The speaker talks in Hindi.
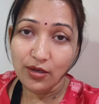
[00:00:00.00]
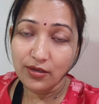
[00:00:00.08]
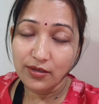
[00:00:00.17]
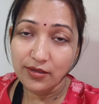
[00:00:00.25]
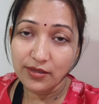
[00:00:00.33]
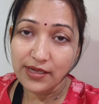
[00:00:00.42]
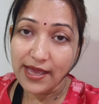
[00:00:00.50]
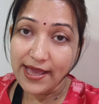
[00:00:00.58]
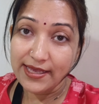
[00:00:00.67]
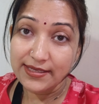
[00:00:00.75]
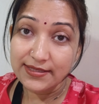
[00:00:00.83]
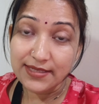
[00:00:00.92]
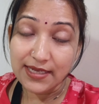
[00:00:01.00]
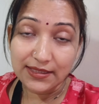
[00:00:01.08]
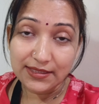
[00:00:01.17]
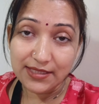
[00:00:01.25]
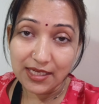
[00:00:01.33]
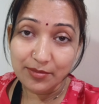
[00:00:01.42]
और गाय
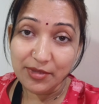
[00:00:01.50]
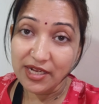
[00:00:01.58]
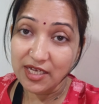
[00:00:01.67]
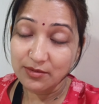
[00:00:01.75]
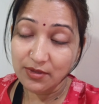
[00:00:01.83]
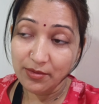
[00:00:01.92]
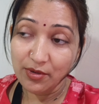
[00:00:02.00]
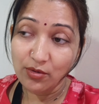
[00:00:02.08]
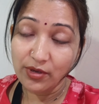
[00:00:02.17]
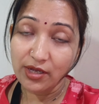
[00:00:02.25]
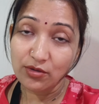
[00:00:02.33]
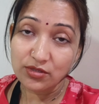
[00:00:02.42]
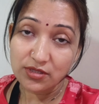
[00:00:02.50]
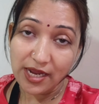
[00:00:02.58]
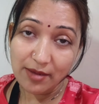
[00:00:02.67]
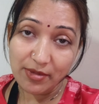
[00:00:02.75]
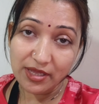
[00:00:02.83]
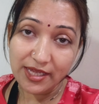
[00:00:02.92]
साथ ही साथ मेरे हस्बैंड भी होंगे कुछ
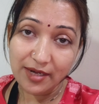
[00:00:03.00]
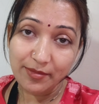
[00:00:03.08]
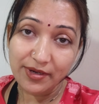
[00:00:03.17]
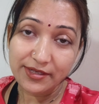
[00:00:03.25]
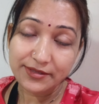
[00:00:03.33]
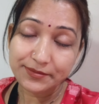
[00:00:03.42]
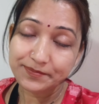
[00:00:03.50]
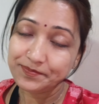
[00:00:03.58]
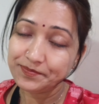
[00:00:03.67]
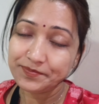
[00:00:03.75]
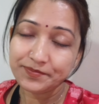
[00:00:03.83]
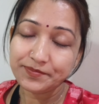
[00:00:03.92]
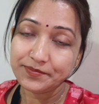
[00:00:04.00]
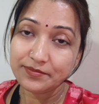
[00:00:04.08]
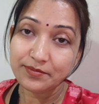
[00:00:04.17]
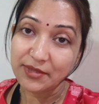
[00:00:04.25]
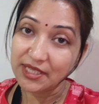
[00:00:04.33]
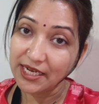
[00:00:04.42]
टाइम बाद एडमिट
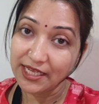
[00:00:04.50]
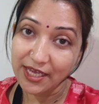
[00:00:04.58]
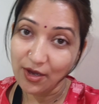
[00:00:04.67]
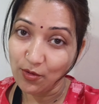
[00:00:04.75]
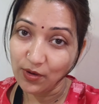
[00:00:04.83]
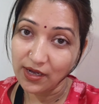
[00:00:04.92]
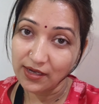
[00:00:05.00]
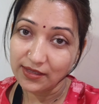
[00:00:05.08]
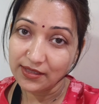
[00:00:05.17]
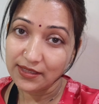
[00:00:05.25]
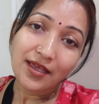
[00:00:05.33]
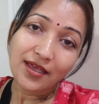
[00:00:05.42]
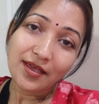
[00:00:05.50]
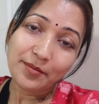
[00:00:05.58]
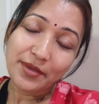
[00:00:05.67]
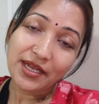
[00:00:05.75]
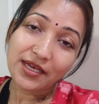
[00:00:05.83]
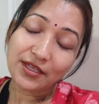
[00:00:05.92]
पता नहीं क्या होगा
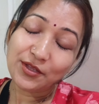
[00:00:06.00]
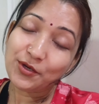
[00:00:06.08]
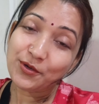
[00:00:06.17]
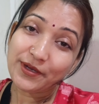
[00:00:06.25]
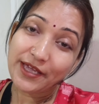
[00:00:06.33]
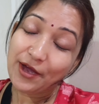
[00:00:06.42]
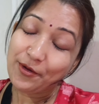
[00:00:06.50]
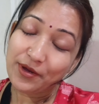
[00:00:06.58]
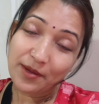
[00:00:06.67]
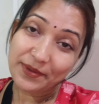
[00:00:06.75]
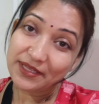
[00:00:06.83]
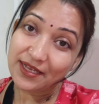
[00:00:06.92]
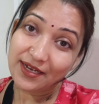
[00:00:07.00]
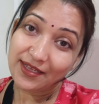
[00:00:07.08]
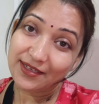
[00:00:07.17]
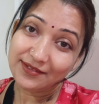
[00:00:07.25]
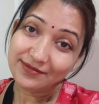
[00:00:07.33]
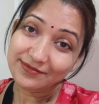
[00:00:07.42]
मेरे कंधों को क्या होगा पता नहीं